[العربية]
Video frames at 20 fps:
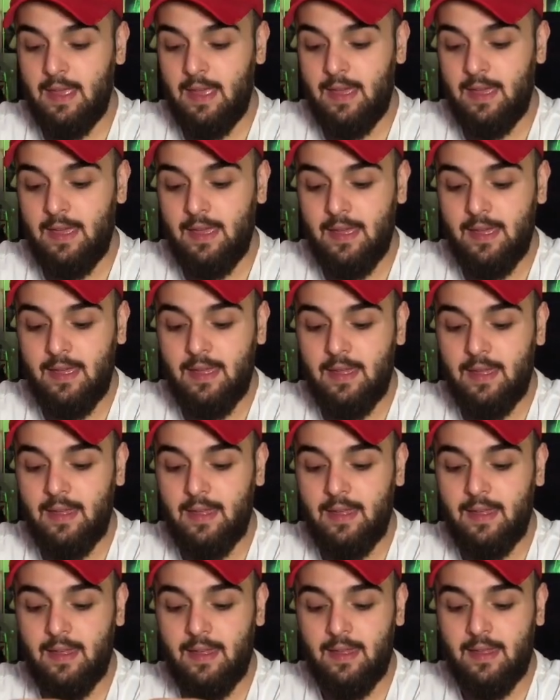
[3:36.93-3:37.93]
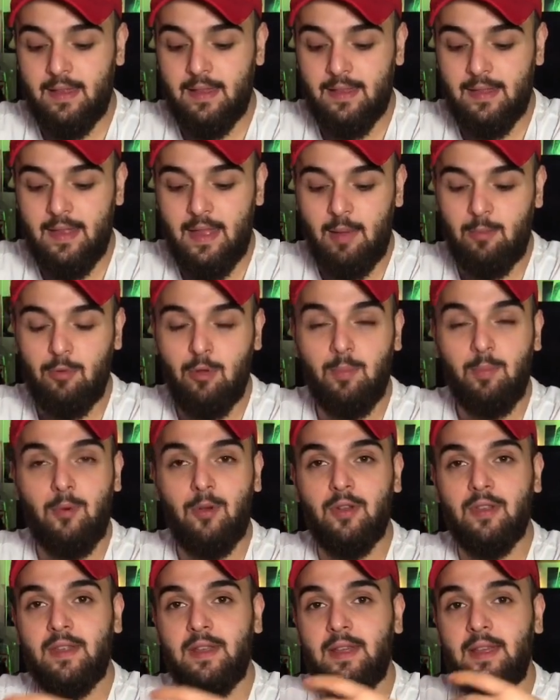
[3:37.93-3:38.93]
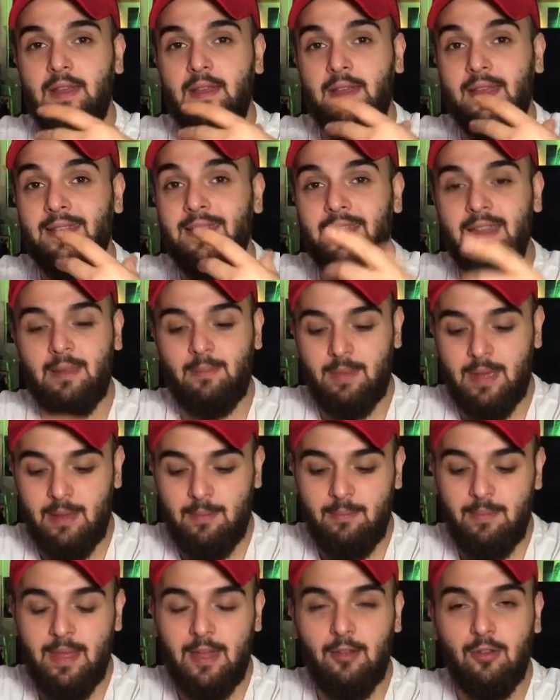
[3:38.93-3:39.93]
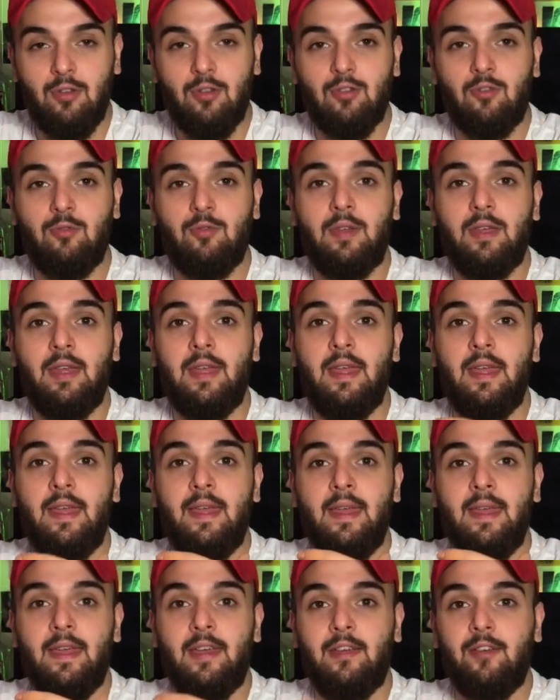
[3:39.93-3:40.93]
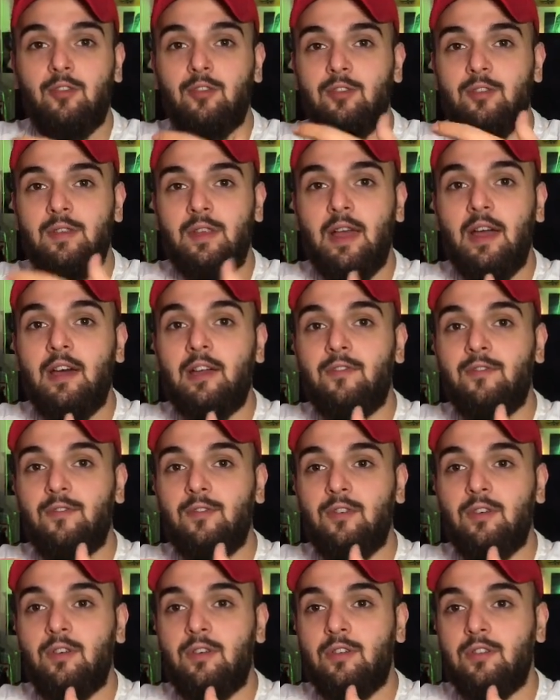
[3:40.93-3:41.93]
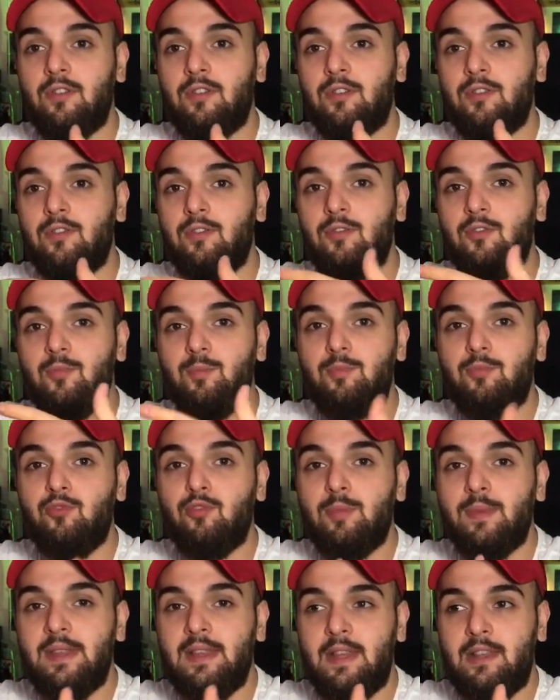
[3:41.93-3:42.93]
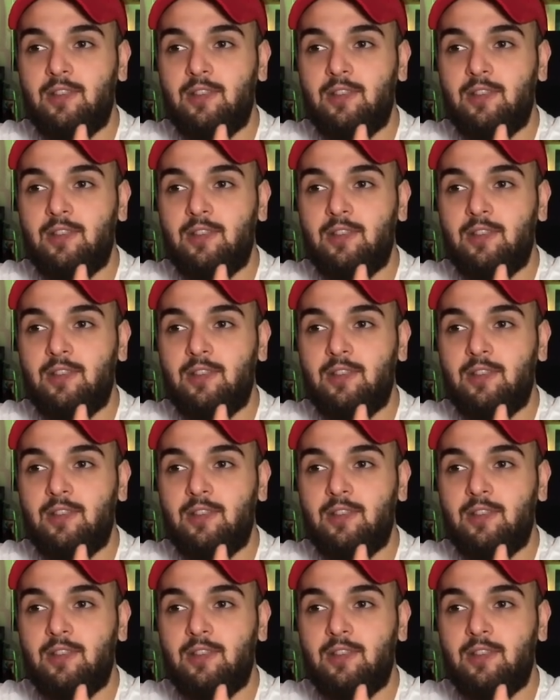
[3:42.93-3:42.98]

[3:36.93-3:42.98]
آه، تعملوا بورتري كثير مهمه هالخطوه انكم تعرفوا شو بدنا